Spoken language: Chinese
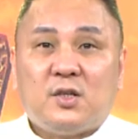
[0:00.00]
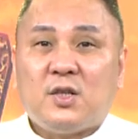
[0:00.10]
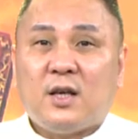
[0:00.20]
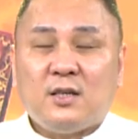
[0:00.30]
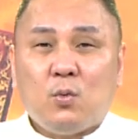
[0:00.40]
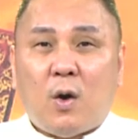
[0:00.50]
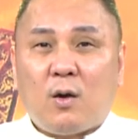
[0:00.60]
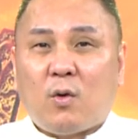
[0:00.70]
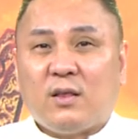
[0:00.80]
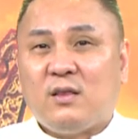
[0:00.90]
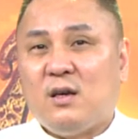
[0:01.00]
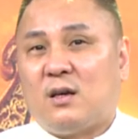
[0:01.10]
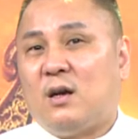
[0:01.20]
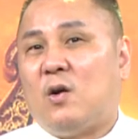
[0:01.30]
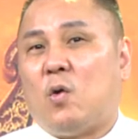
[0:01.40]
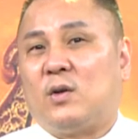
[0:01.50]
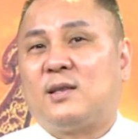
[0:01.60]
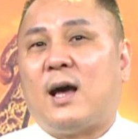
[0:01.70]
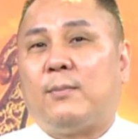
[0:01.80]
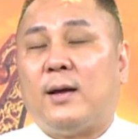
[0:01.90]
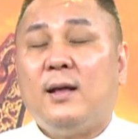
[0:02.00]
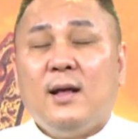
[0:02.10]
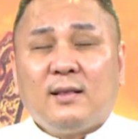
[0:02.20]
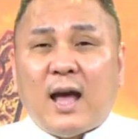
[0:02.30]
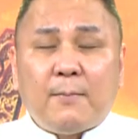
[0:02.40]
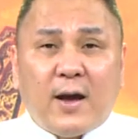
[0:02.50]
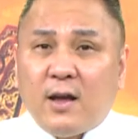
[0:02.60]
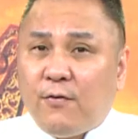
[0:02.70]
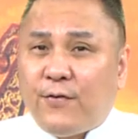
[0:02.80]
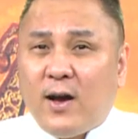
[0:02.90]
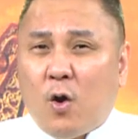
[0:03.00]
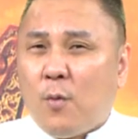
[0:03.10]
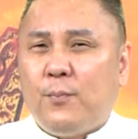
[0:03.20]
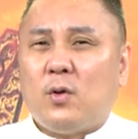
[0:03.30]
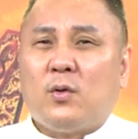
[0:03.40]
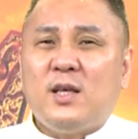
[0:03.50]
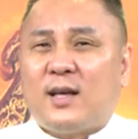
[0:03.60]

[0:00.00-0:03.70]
今天已经王冠第二根红了，大盘大盘要翻红不容易。